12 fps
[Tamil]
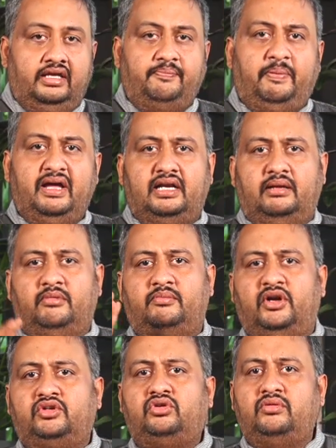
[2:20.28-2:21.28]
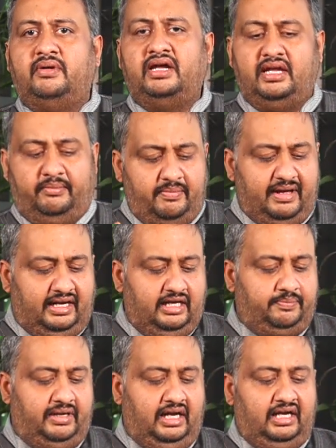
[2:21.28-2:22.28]
இப்போ நம்ம மஷ்ரூமை எப்படி
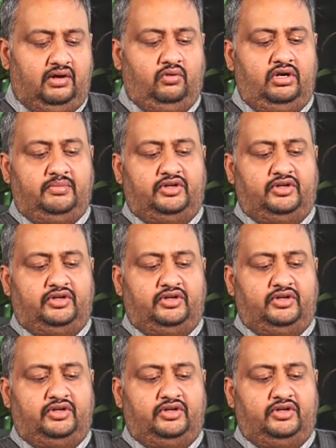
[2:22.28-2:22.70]
மேரினேட் பண்ணலாம் நான் ஒரு